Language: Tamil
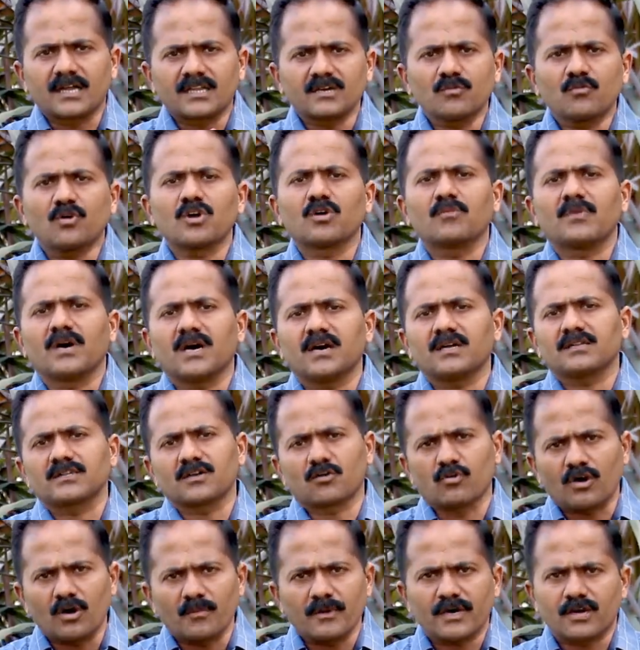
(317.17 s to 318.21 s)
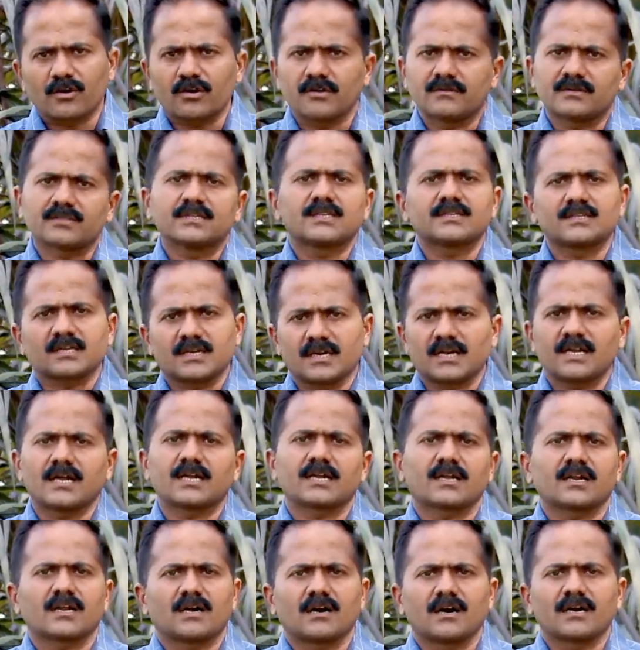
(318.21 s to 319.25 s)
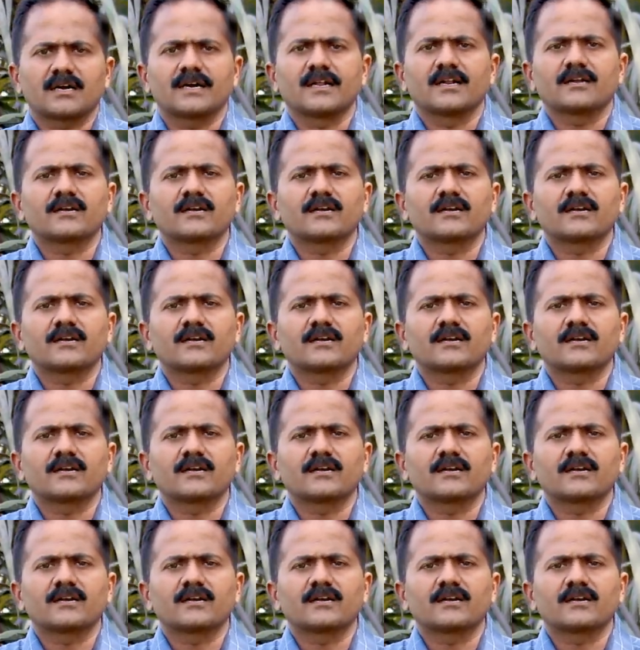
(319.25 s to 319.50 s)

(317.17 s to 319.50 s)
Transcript: அது மூலமாக இந்த கோமாரி நோய் வந்து அந்த நல்லா இருக்கிற